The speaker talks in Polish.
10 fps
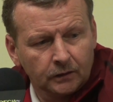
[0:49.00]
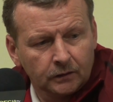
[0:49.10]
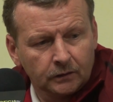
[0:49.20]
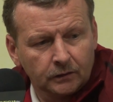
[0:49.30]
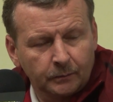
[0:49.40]

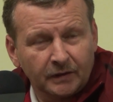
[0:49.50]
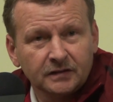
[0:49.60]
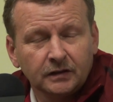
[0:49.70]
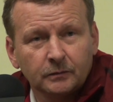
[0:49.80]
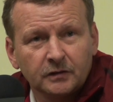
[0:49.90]
e,
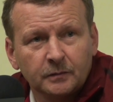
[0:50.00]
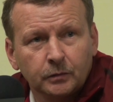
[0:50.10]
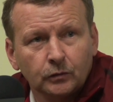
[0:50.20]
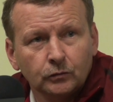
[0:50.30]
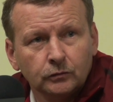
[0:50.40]
napastnikiem
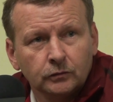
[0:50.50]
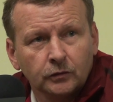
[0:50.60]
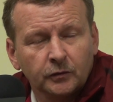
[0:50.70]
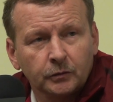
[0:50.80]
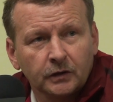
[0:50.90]
zespołu
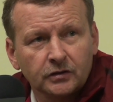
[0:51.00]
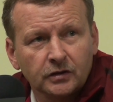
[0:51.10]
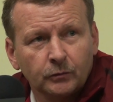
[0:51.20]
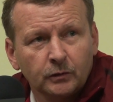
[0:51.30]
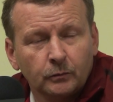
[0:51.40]
gospodarzy,
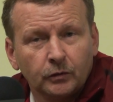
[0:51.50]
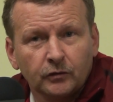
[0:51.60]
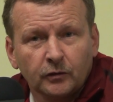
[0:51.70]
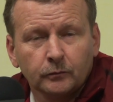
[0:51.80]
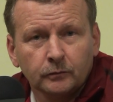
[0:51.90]
a moim
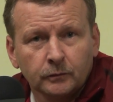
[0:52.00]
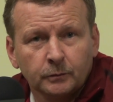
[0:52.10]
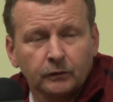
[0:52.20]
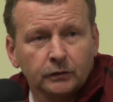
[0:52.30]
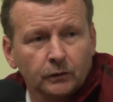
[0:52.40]
obrońcą
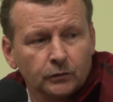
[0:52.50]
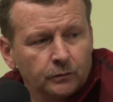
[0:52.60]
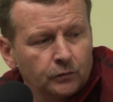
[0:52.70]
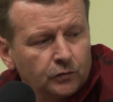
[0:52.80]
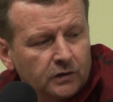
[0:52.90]
spowodował, że
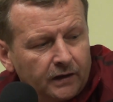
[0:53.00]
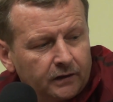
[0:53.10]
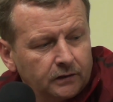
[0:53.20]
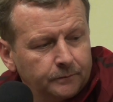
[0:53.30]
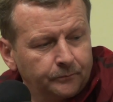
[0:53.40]
był rzut
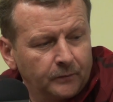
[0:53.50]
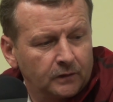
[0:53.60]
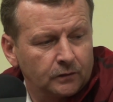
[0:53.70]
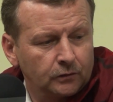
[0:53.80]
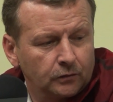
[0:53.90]
karny.
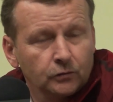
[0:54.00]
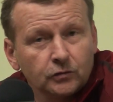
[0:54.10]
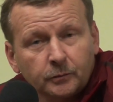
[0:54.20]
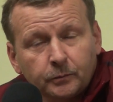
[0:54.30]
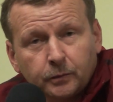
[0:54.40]
Stąd od
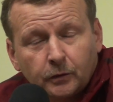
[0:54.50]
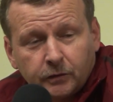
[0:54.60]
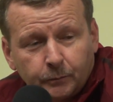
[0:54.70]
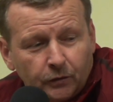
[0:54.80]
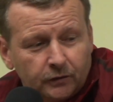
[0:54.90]
już od,
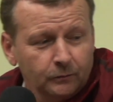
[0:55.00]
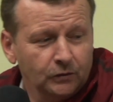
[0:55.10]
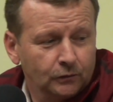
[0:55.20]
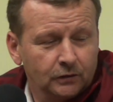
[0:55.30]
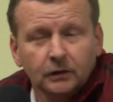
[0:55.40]
od piątej
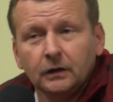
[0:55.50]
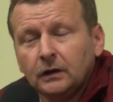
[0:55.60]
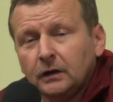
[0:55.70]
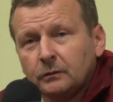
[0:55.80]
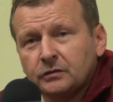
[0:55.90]
minuty
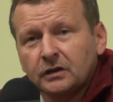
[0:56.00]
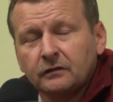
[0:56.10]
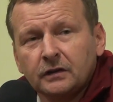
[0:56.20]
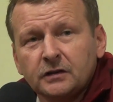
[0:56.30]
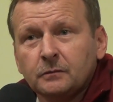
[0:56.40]

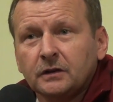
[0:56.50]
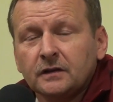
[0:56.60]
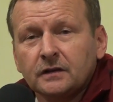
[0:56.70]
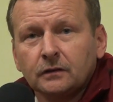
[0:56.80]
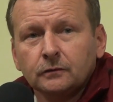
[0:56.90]
przegrywaliśmy
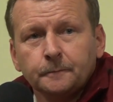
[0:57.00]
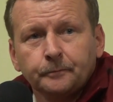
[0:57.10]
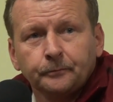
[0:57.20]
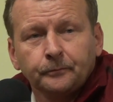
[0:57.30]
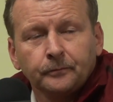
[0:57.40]
1-0.
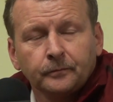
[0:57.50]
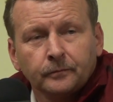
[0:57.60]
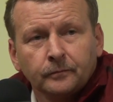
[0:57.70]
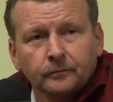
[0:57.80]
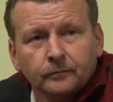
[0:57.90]

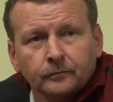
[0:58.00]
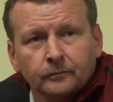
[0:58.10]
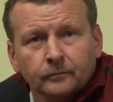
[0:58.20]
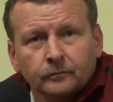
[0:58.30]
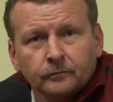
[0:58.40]

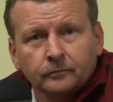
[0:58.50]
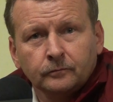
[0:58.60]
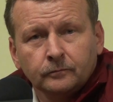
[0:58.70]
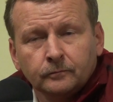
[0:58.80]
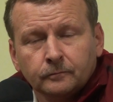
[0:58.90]

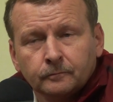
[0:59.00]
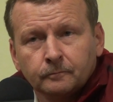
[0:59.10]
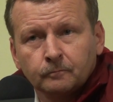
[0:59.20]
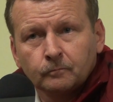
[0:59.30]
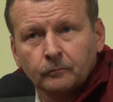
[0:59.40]
Mm,
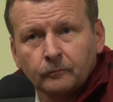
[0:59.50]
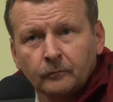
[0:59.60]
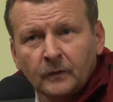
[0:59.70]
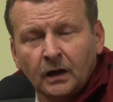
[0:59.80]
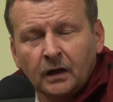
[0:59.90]

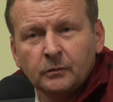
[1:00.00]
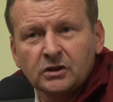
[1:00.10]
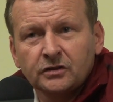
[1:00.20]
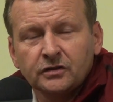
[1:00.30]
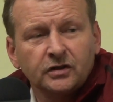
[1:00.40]
ale
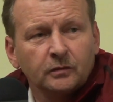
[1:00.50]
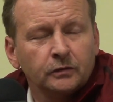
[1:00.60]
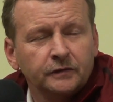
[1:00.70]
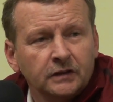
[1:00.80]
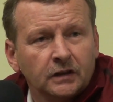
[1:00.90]
myślę, że dzisiaj
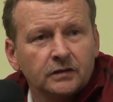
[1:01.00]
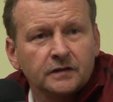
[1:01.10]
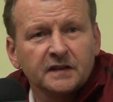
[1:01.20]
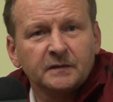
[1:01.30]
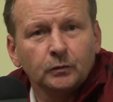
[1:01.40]
było widać, że
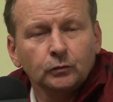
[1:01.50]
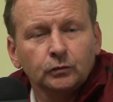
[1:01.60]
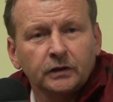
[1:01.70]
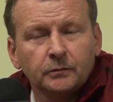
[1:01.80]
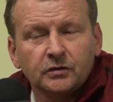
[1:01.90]
zespół
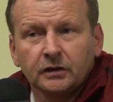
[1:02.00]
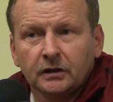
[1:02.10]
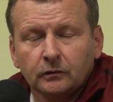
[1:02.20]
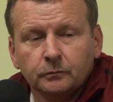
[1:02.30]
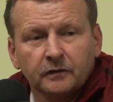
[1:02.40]
tutaj
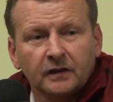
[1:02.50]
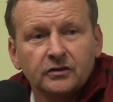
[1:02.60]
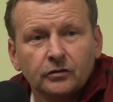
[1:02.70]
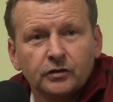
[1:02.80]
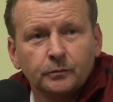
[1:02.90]
przyjechał
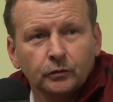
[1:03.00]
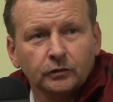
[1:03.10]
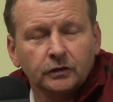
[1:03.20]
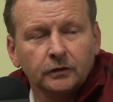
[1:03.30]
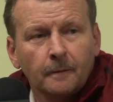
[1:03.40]
powalczyć o trzy
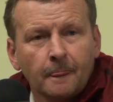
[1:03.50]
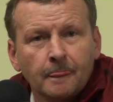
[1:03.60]
punkty.